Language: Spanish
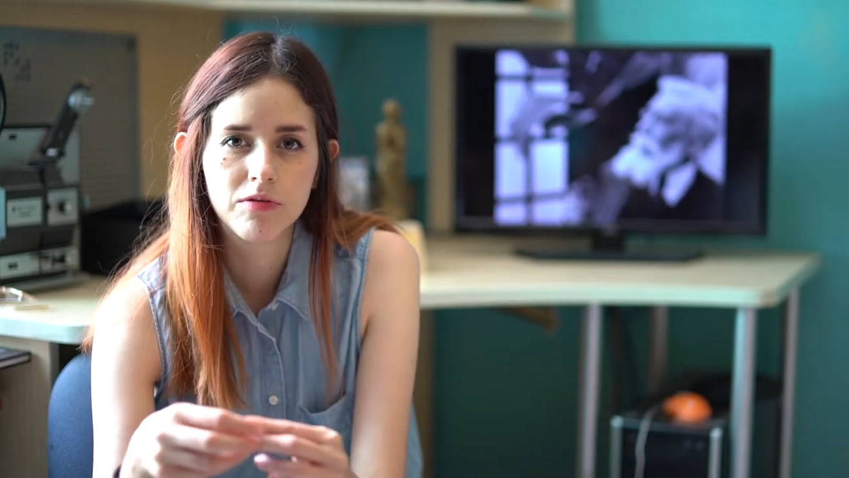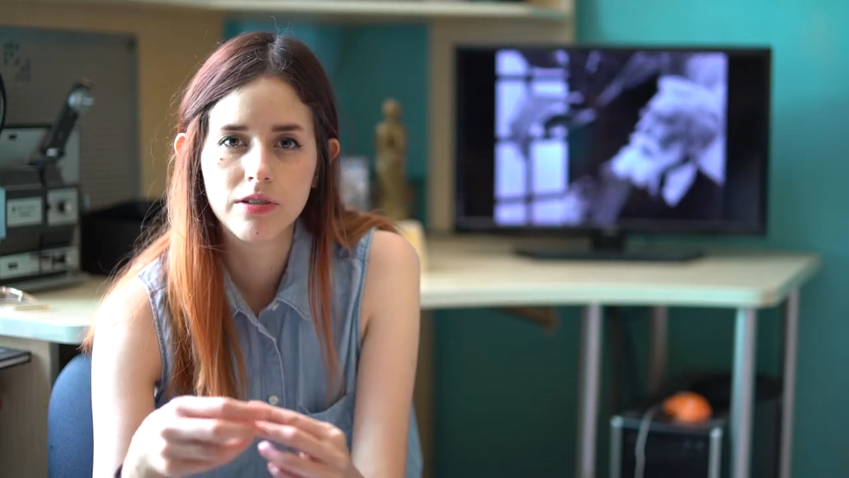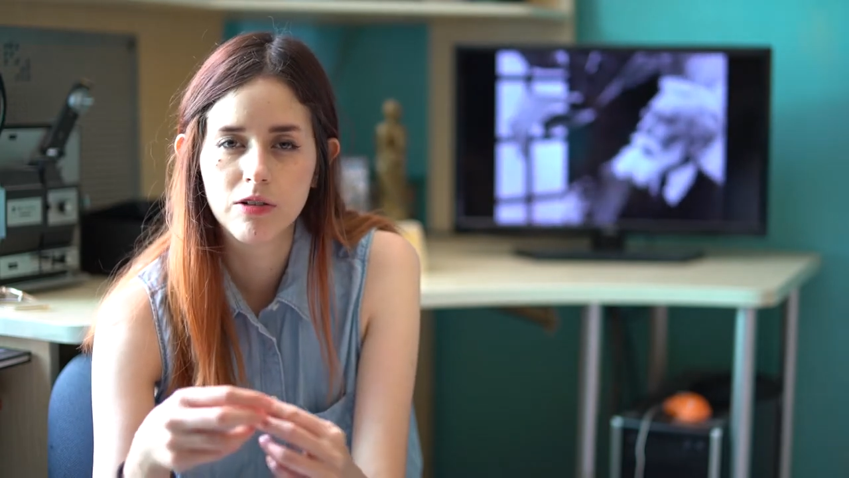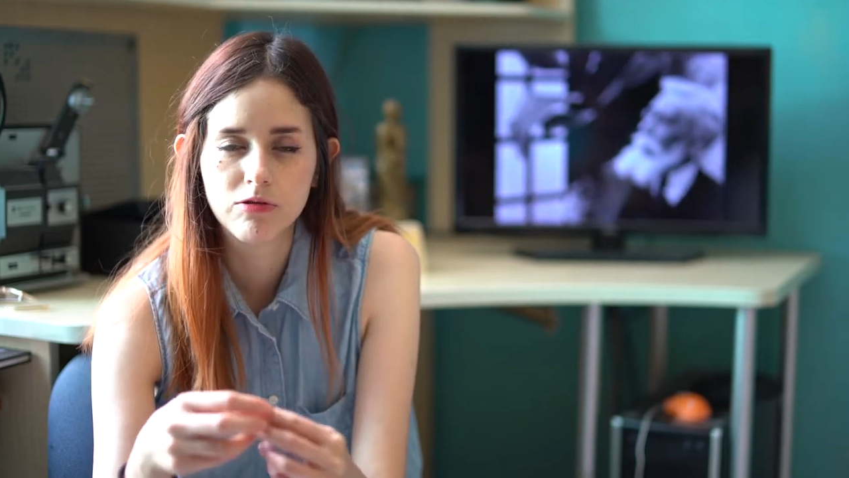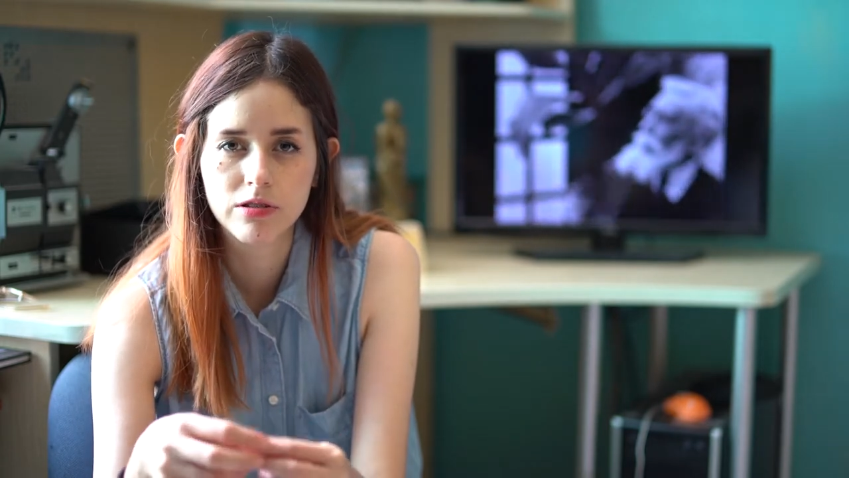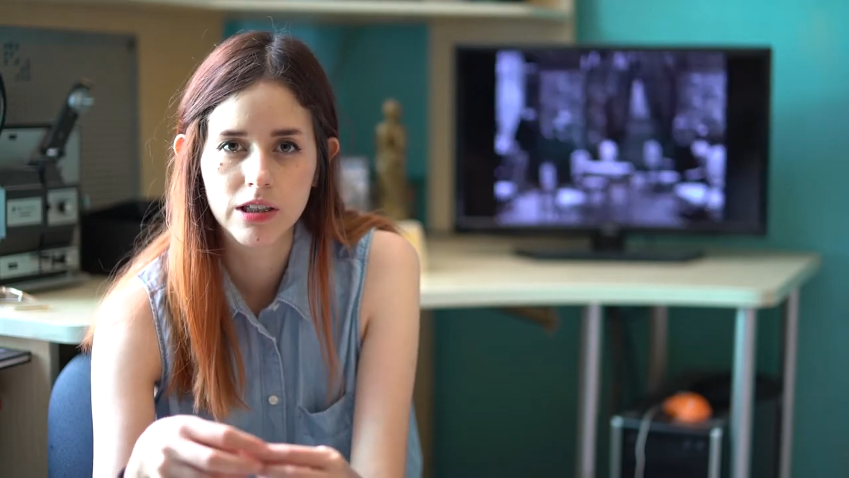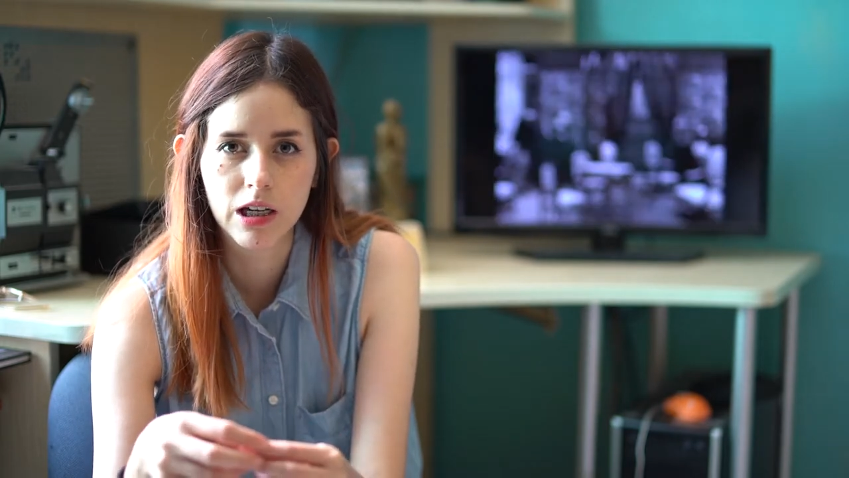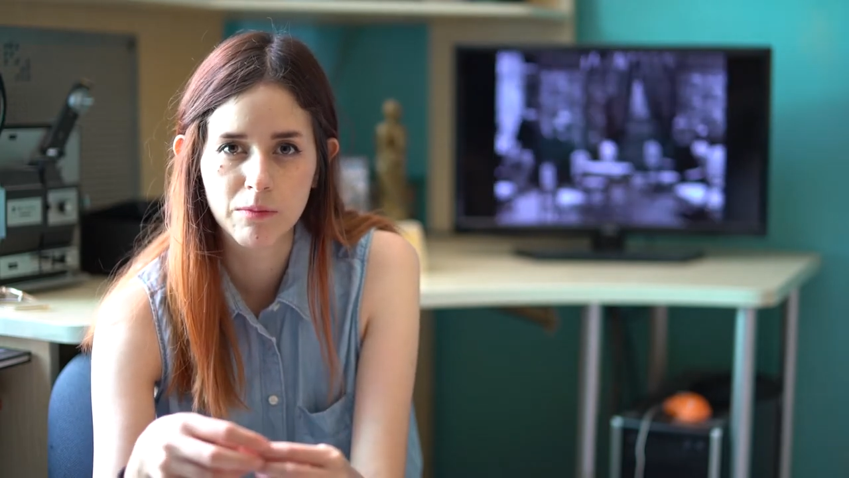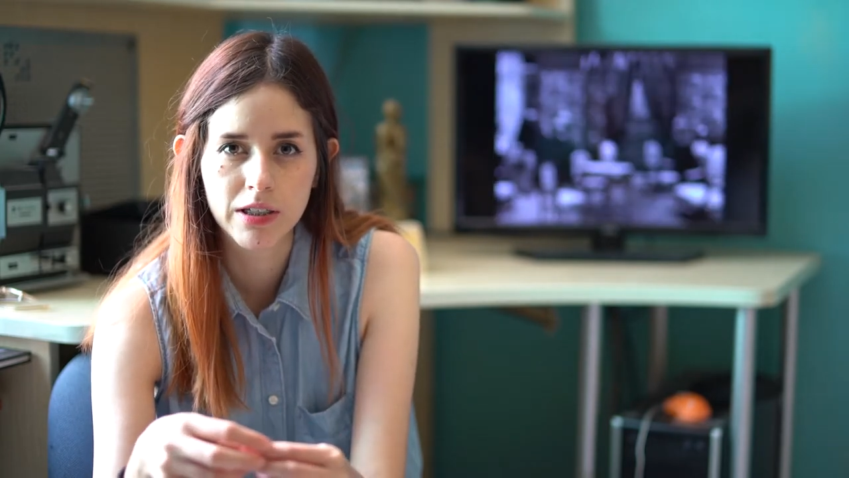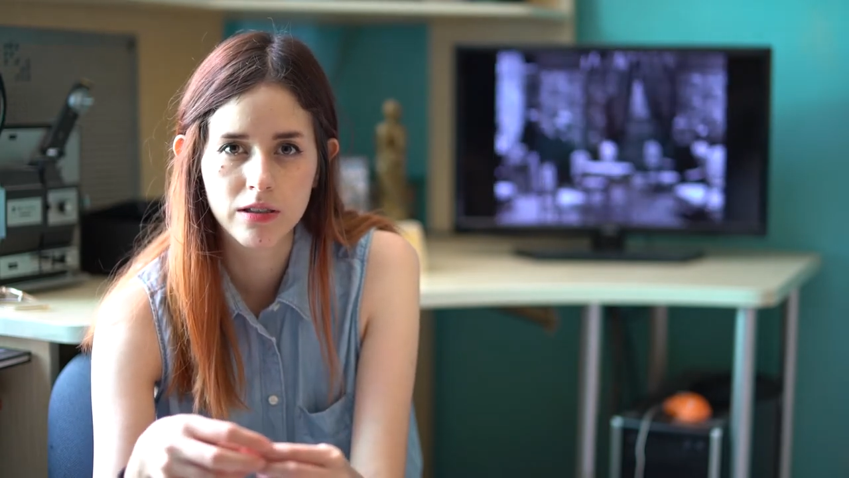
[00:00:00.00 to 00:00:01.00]
del
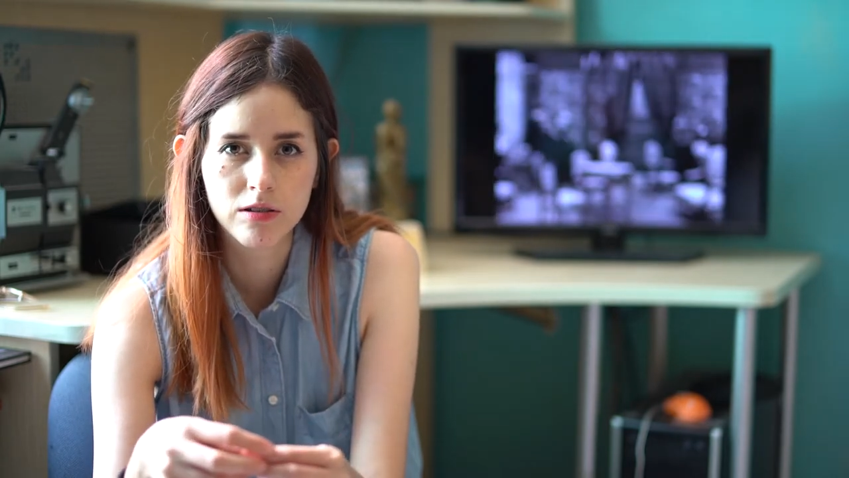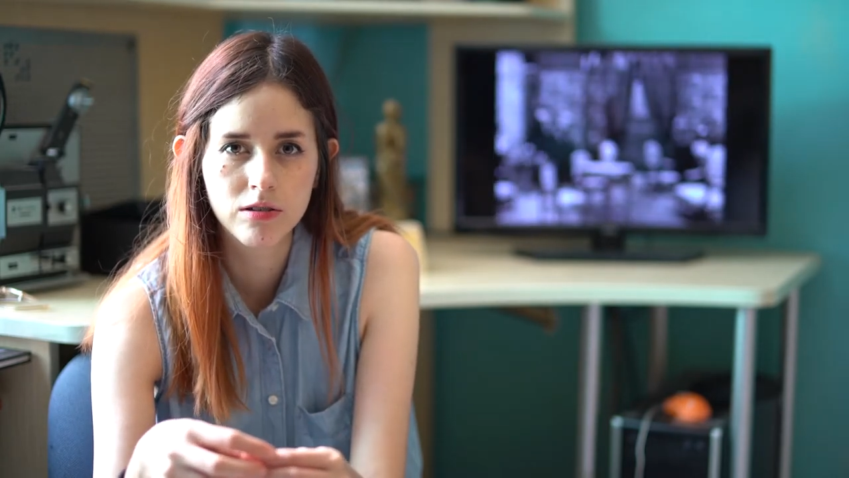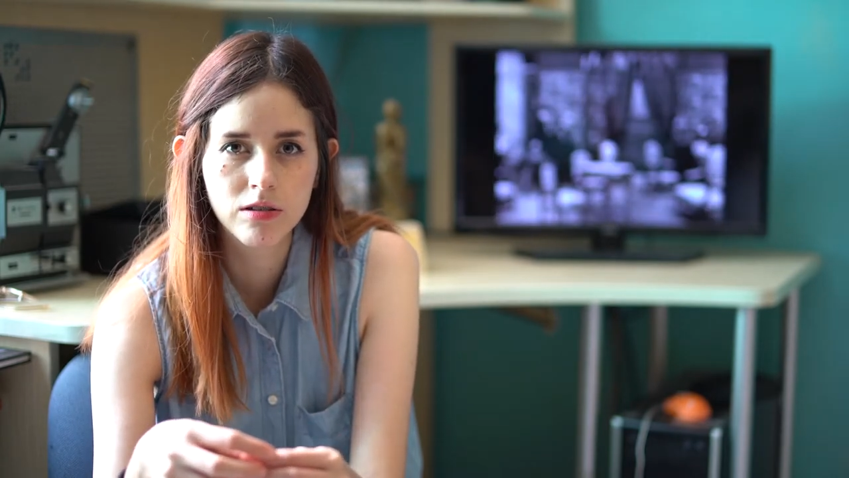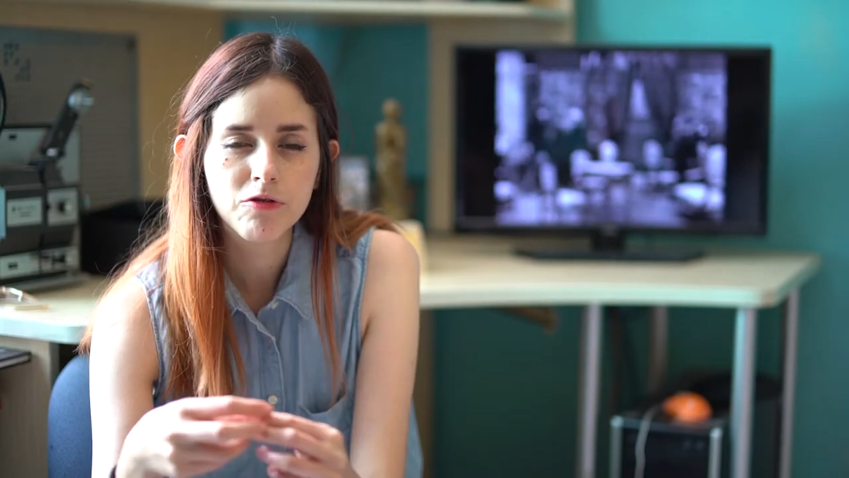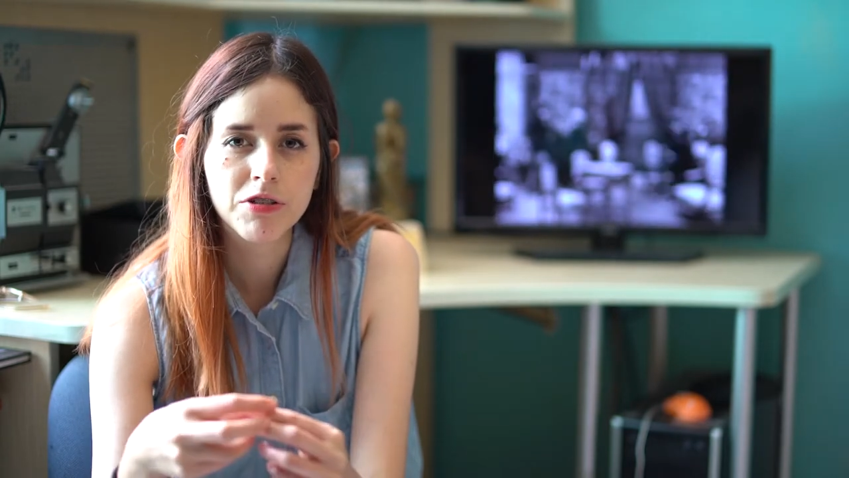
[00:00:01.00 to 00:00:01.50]
fusilamiento